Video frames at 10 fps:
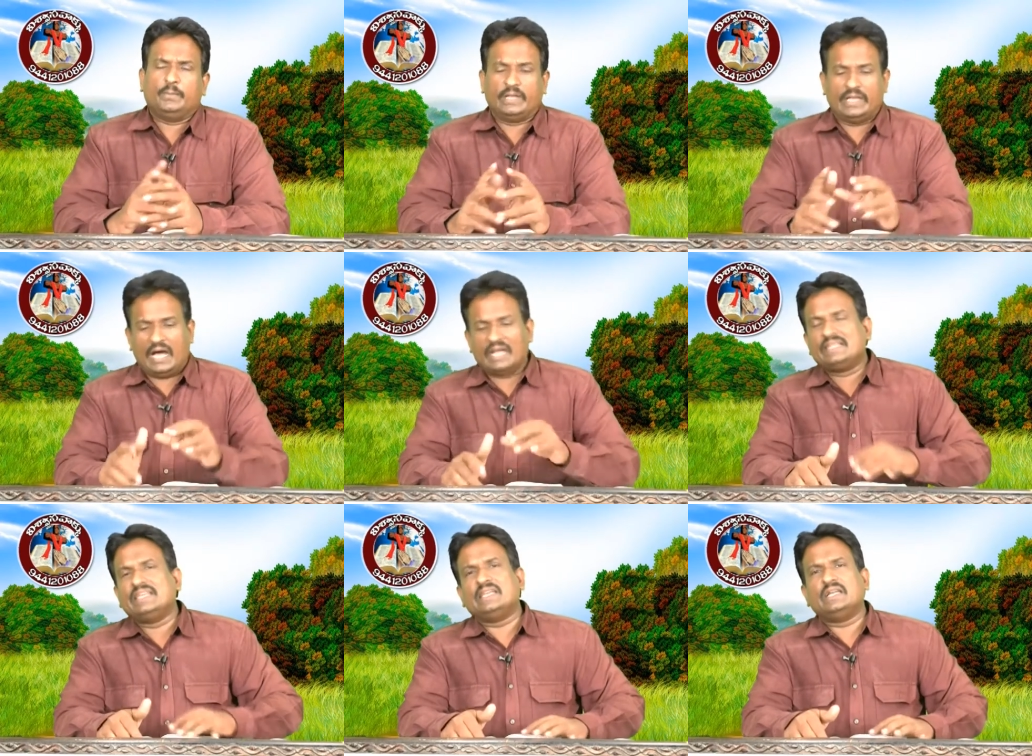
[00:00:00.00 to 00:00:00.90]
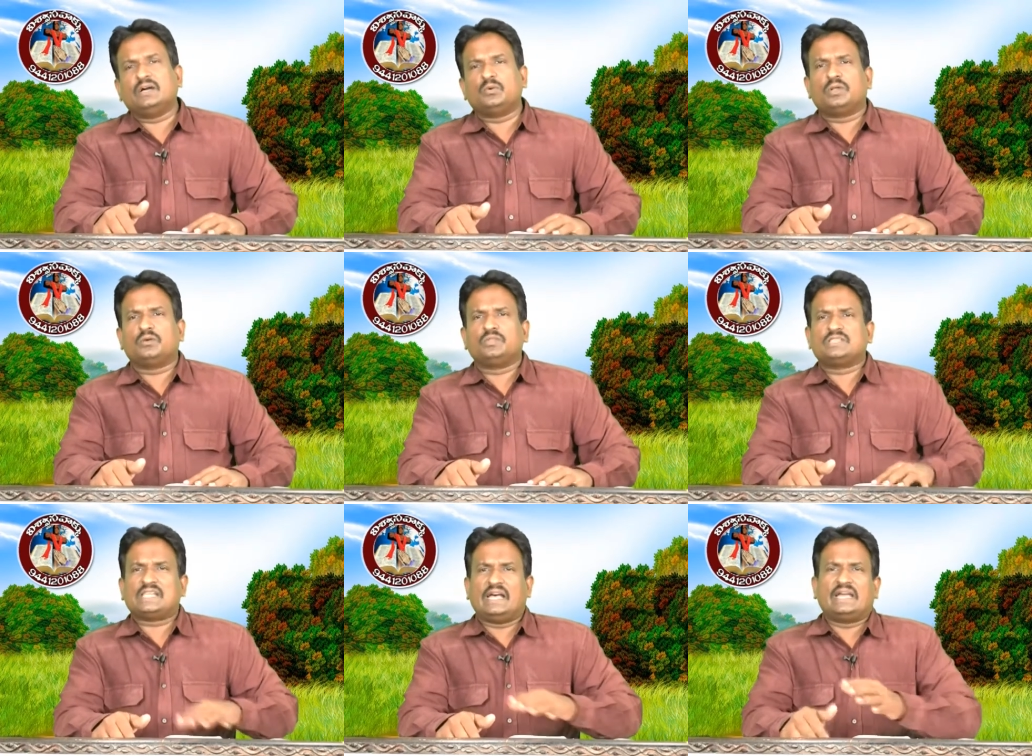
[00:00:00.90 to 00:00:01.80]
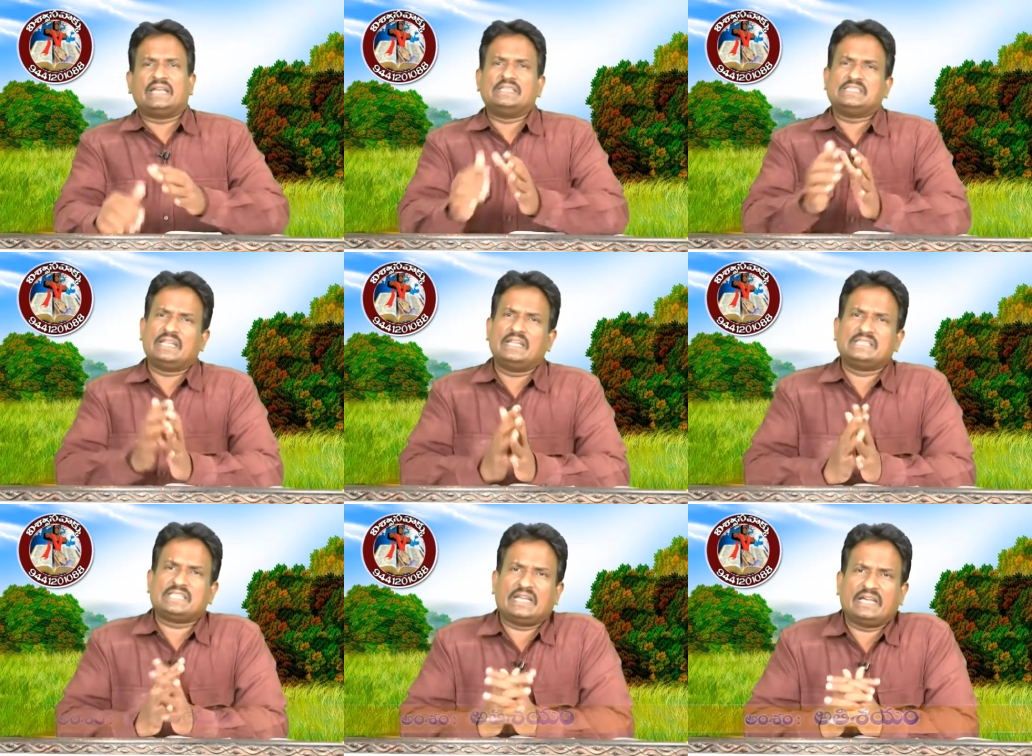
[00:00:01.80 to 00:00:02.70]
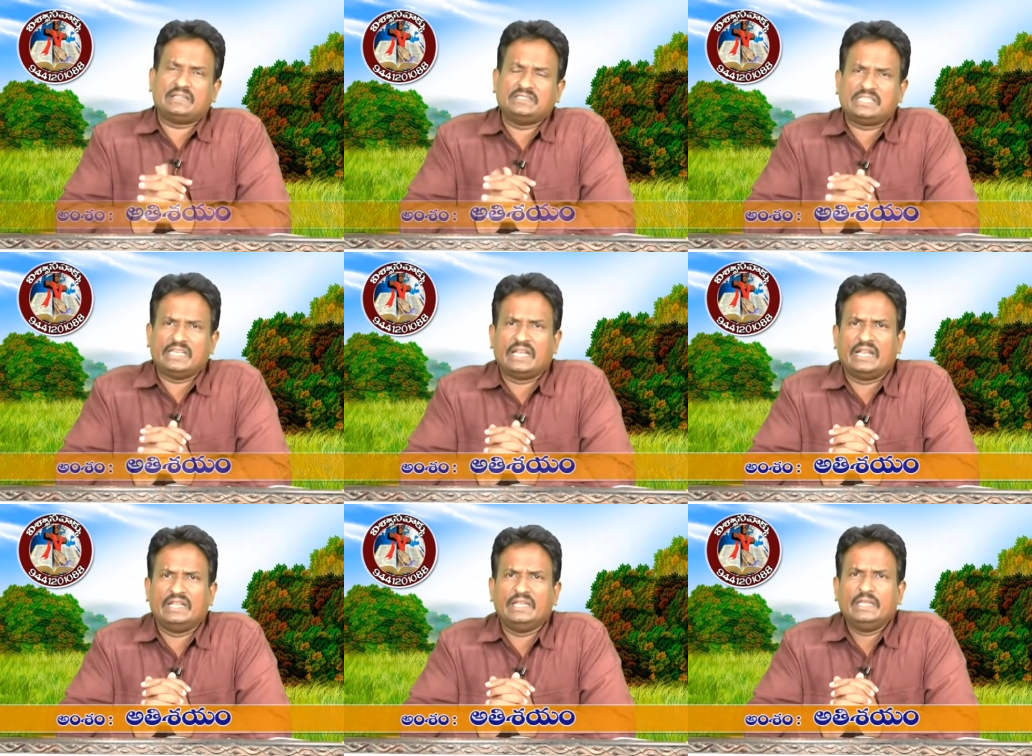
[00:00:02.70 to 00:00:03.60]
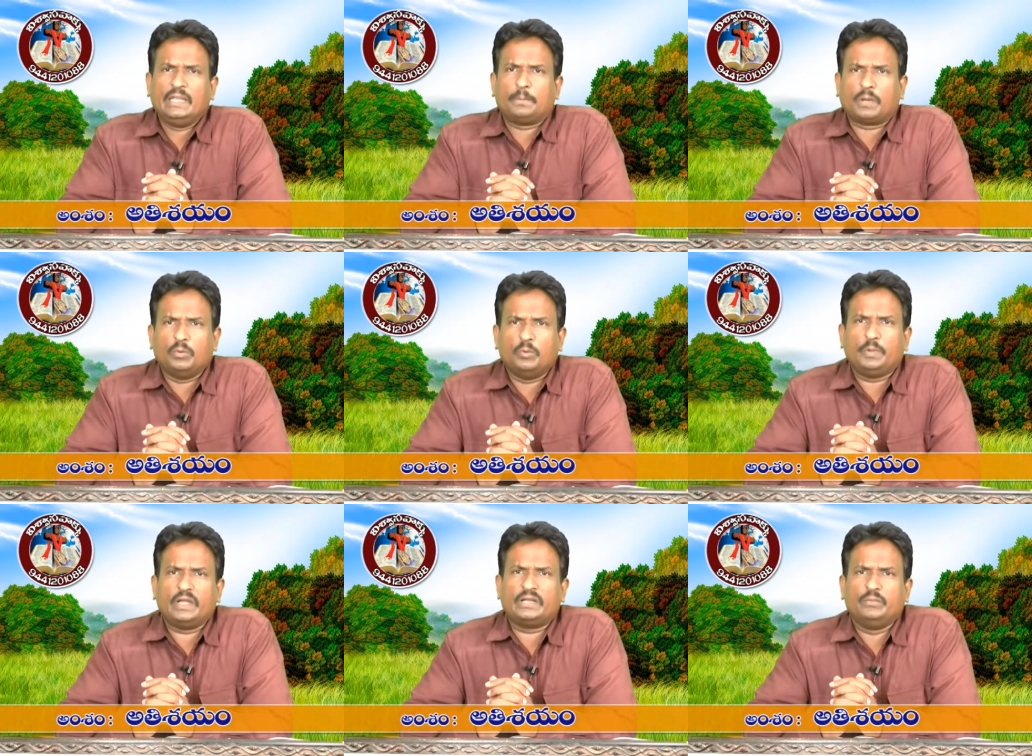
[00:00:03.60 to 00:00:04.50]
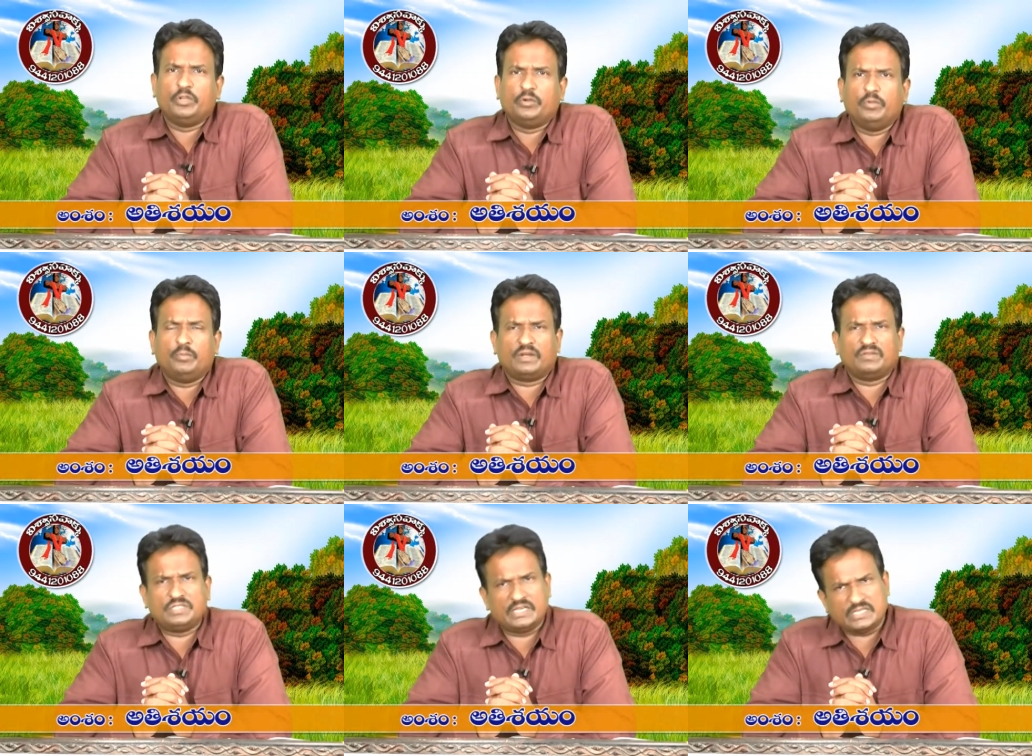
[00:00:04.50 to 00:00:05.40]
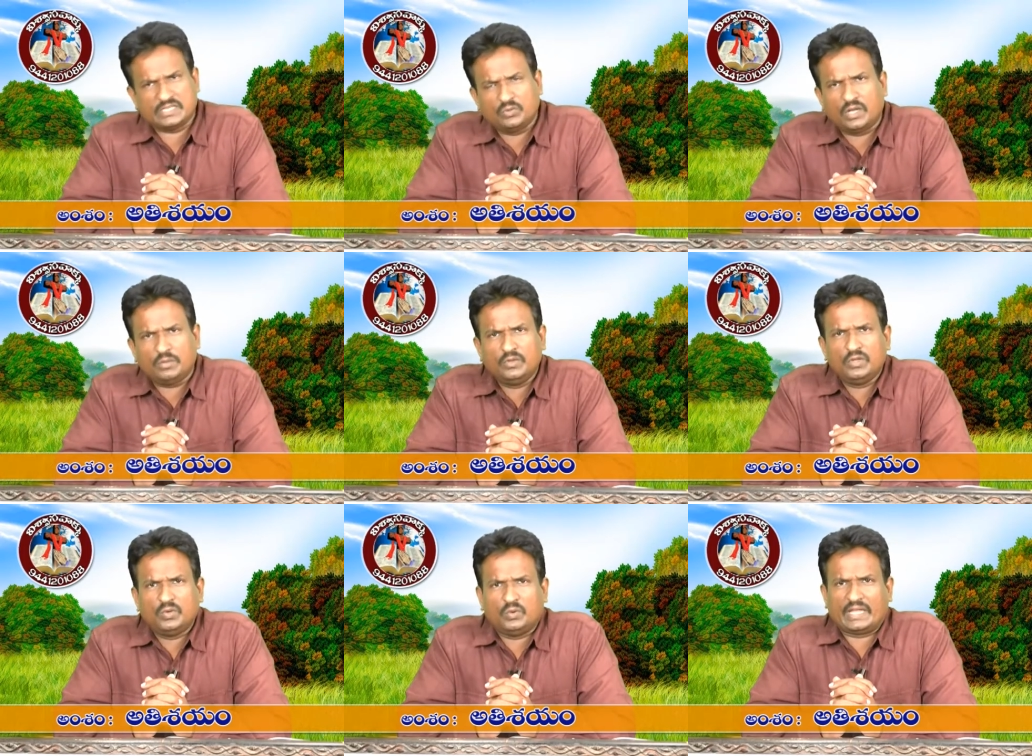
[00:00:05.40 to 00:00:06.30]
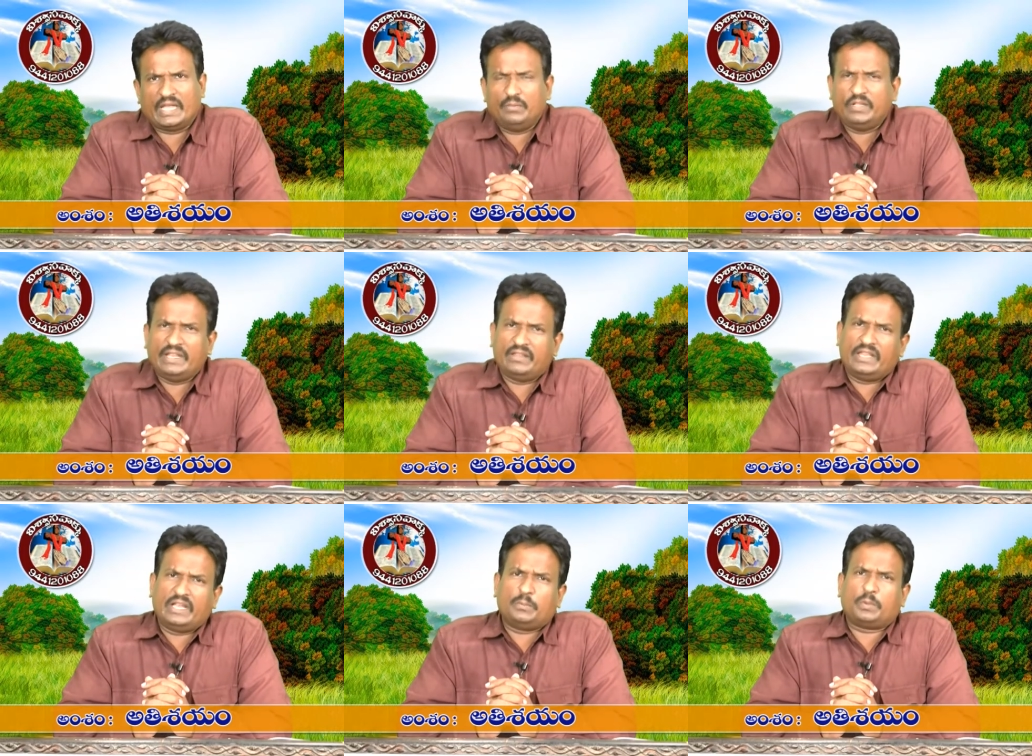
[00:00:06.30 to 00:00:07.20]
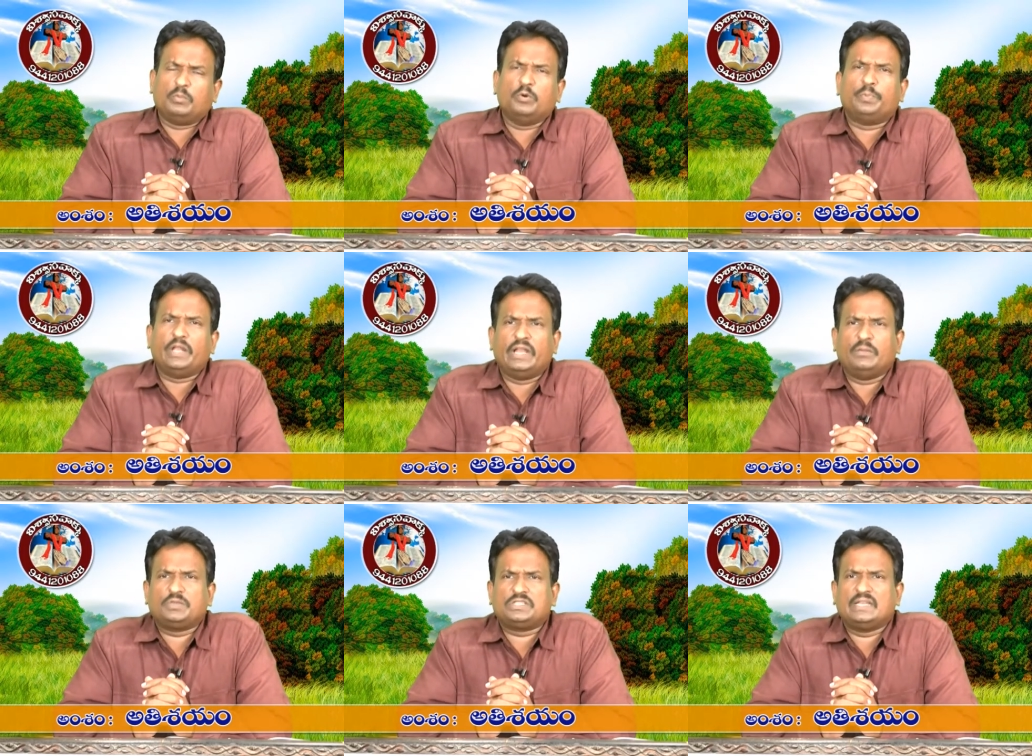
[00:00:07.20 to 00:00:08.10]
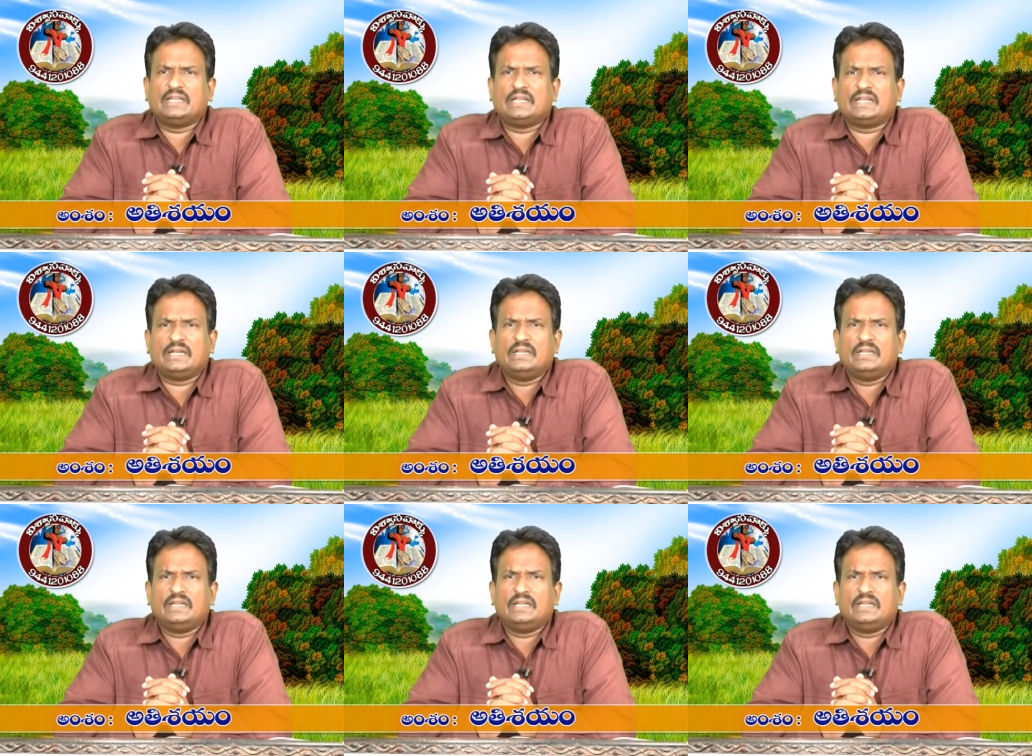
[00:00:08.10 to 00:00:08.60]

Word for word: మరి ఆర్థికంగా కూడా కొంత సహకరించాలని సహకారం చేయాలని ప్రభు పేరట మీకు మేము మనవి చేస్తూ ఉన్నాం ఒకవేళ మీరు ఏదైనా ప్రభు ప్రేరేపిస్తే కనుక